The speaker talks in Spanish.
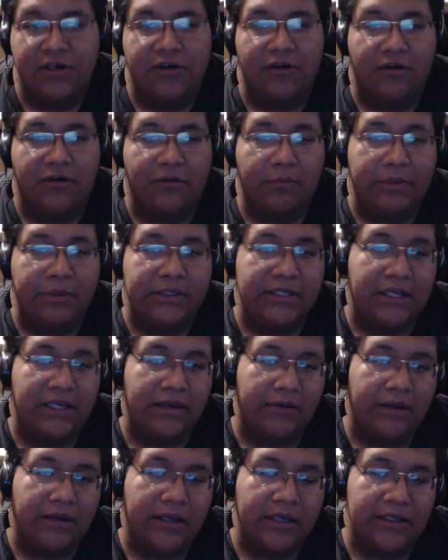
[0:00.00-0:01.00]
Lo que
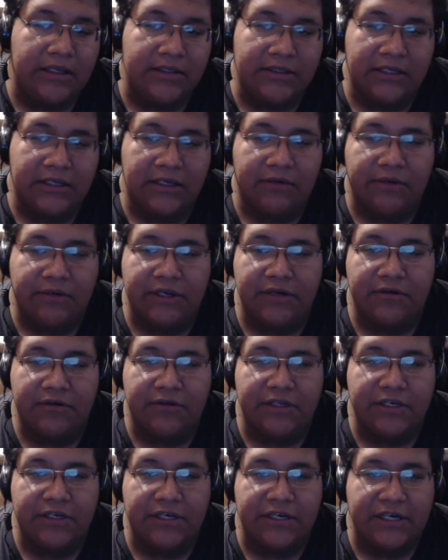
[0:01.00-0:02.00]
pasaba es que el güey no
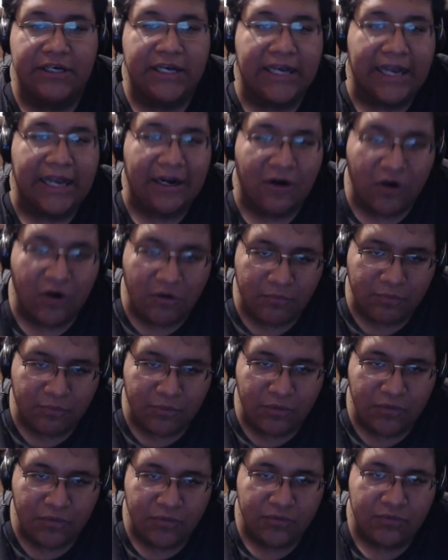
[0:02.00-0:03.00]
tenía ni la
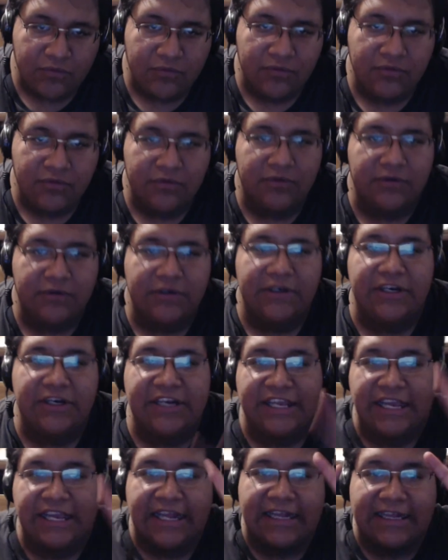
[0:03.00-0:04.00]
compu,
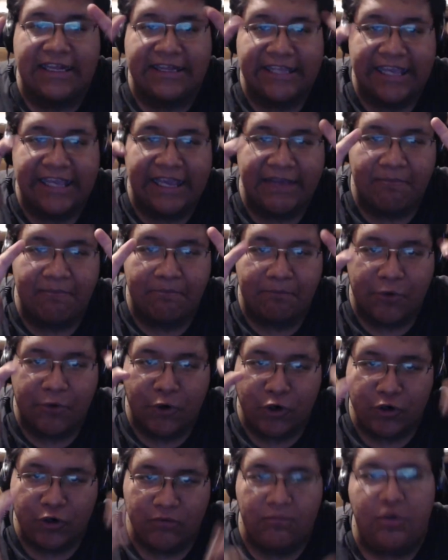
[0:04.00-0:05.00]
ni el
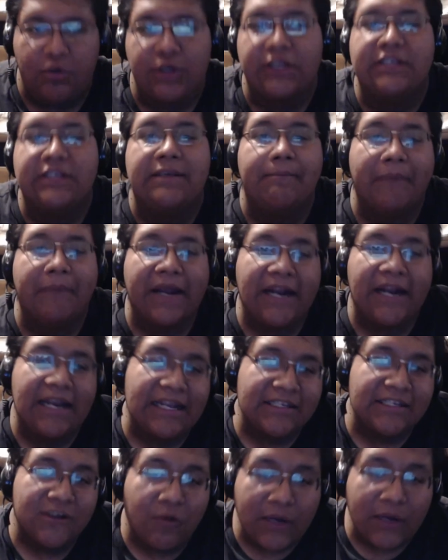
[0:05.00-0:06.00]
tiempo, porque se para a
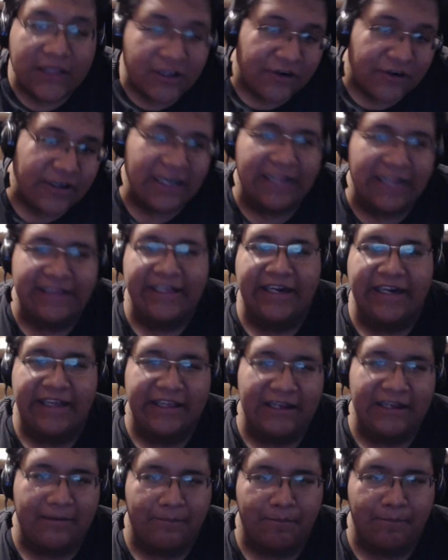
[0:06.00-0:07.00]
las 4 de la
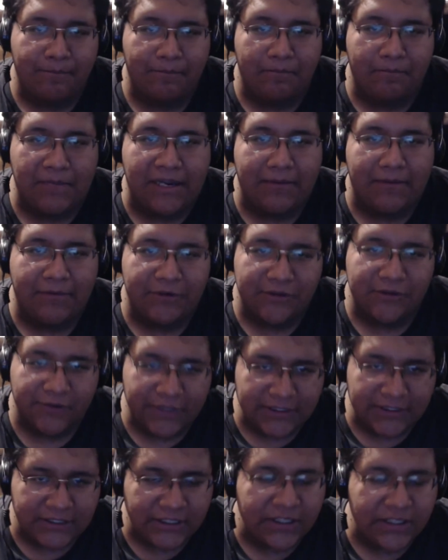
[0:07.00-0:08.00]
tarde el baboso
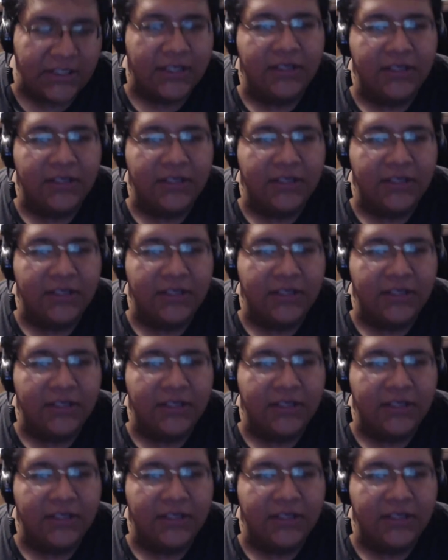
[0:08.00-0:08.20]
ese.